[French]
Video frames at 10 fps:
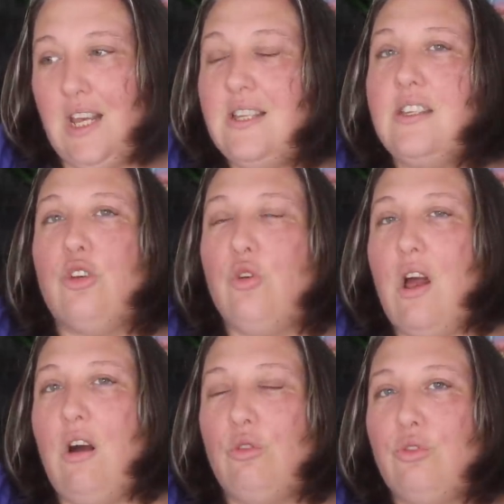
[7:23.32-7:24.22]
C'est-à-dire que
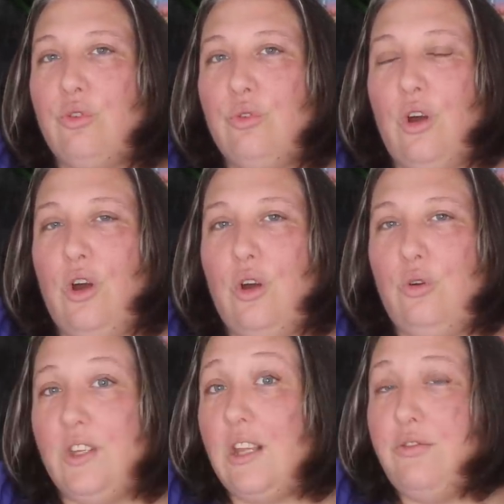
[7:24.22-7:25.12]
là, entre
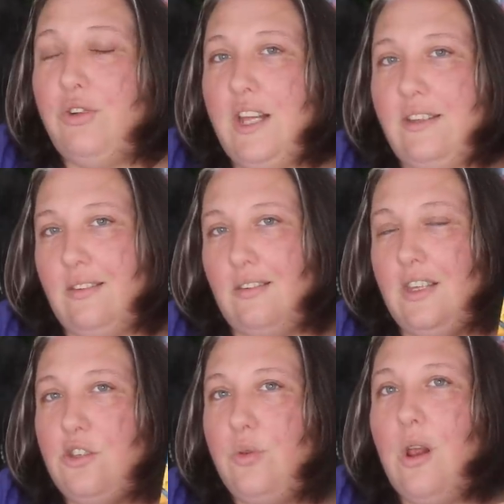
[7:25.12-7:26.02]
le Ken Follett
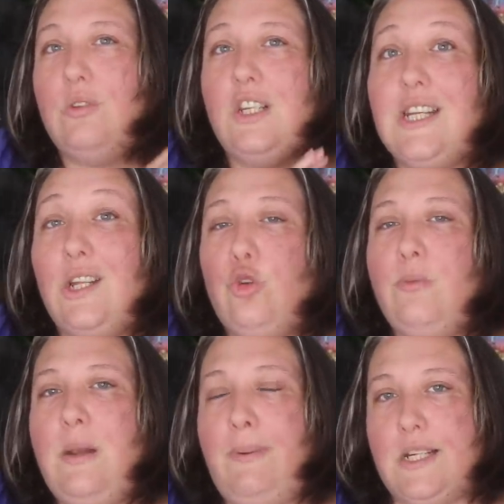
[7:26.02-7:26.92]
et celui-là, on est déjà à
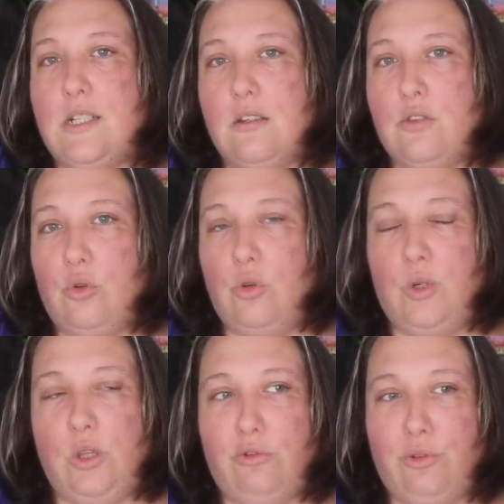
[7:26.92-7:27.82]
2000 pages hein, sur le
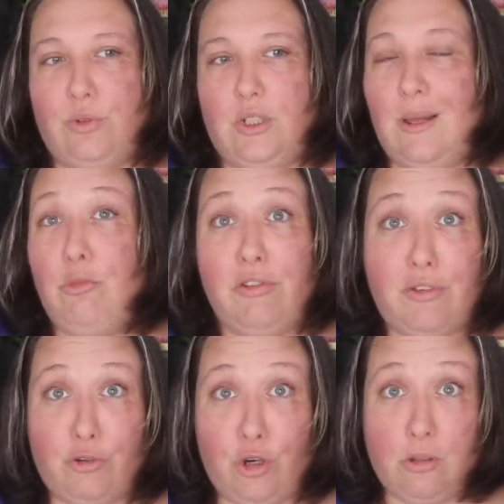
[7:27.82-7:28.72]
mois de novembre. La meuf est
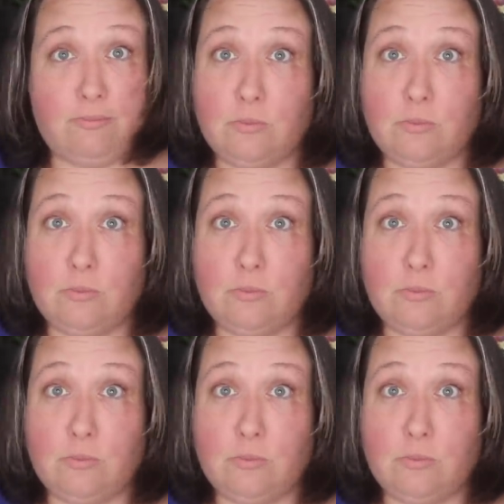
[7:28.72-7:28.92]
folle.